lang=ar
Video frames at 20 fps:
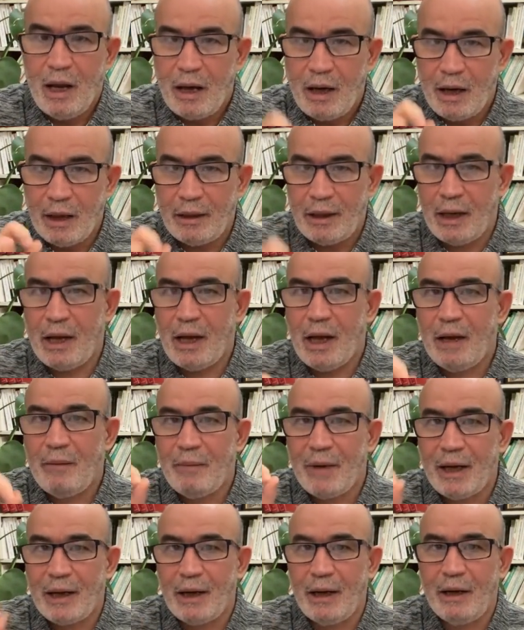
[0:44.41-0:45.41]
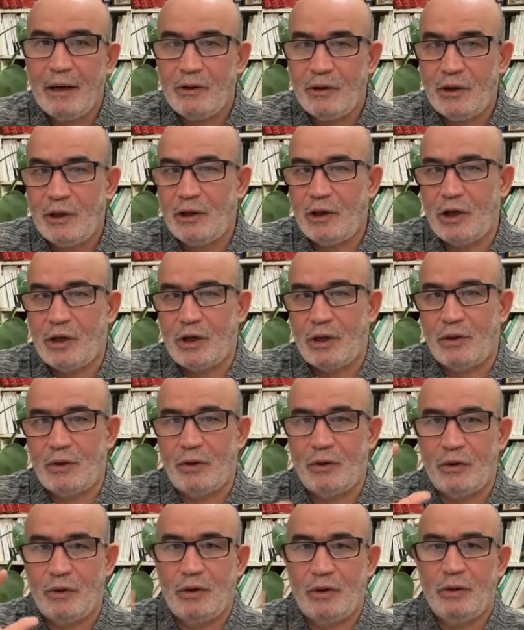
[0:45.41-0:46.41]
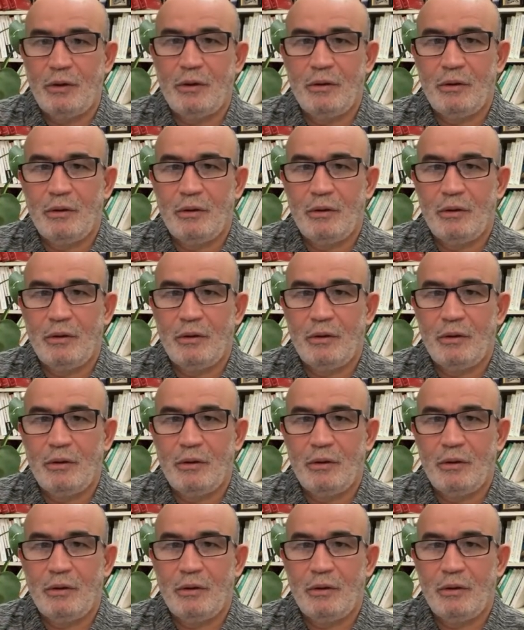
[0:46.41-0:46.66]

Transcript: لديها مراكز للتجسس